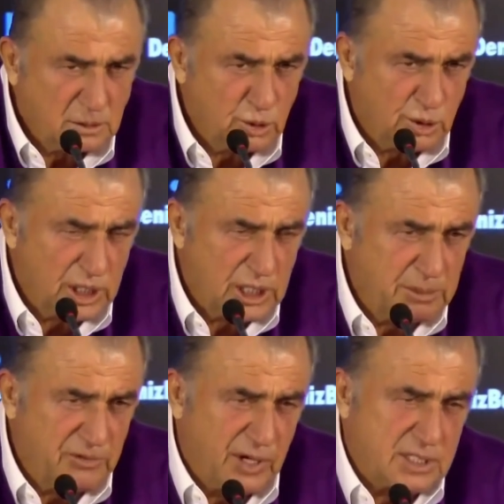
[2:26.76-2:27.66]

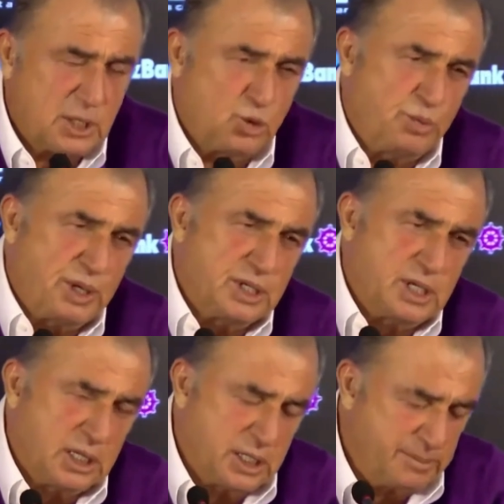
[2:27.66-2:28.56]
Türkiye'de bir fazla kupayı
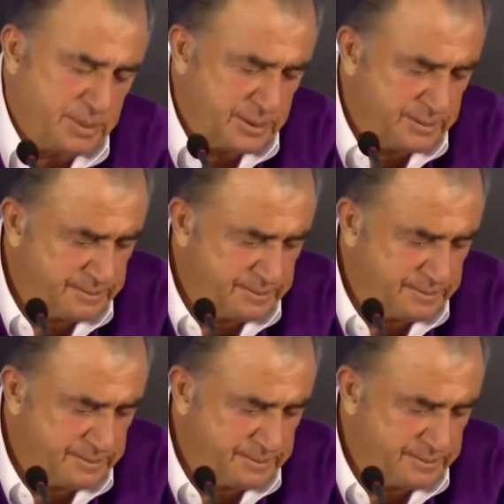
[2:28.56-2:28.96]
kaldırıp